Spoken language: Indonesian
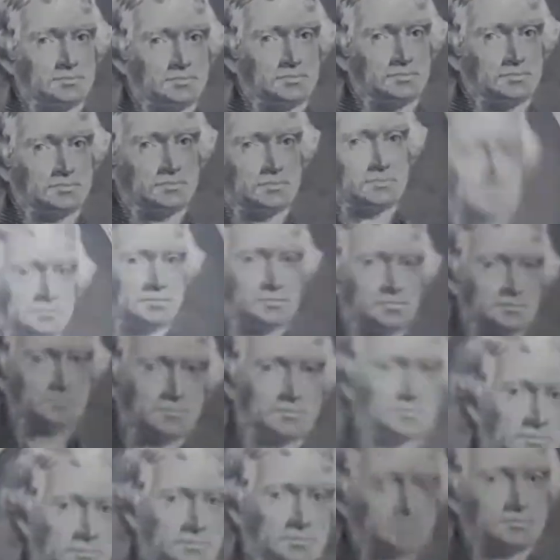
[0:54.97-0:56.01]
jadi
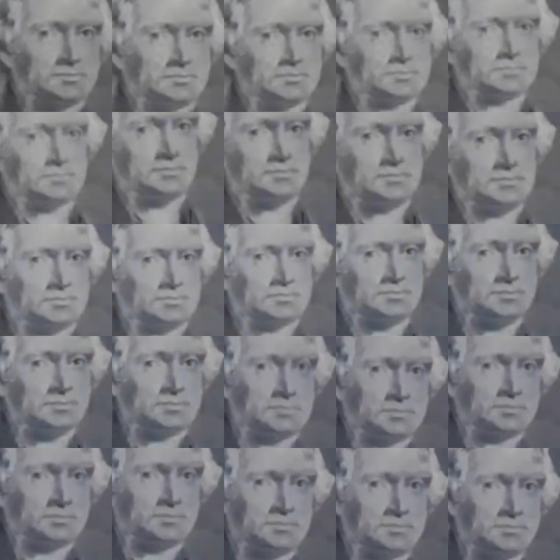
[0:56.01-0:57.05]
14.300
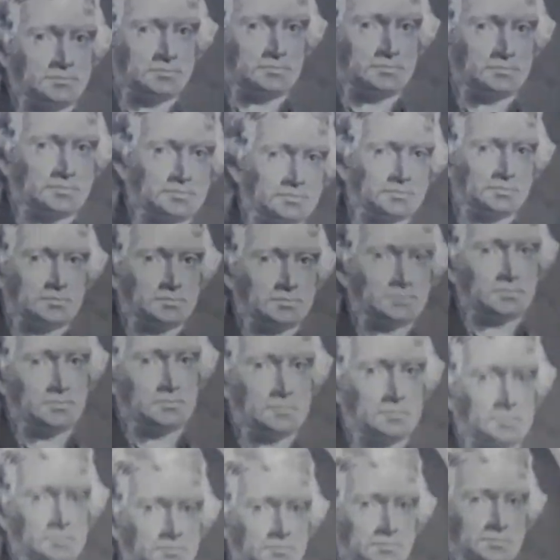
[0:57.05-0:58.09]
14.000
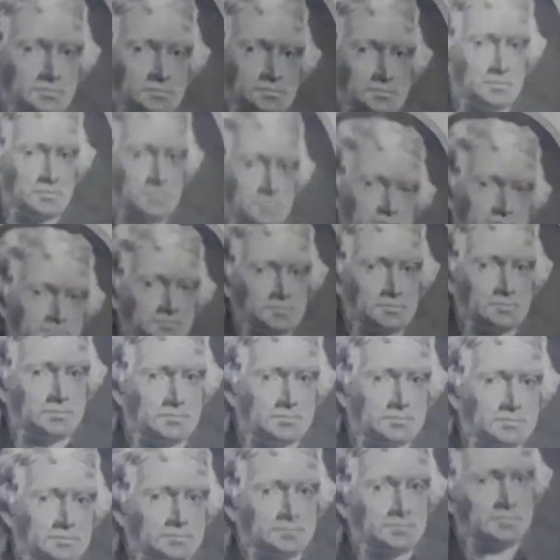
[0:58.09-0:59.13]
lah kali dua
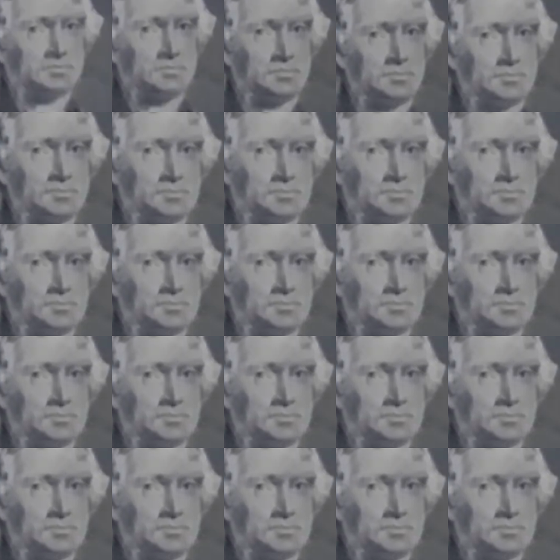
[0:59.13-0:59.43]
berarti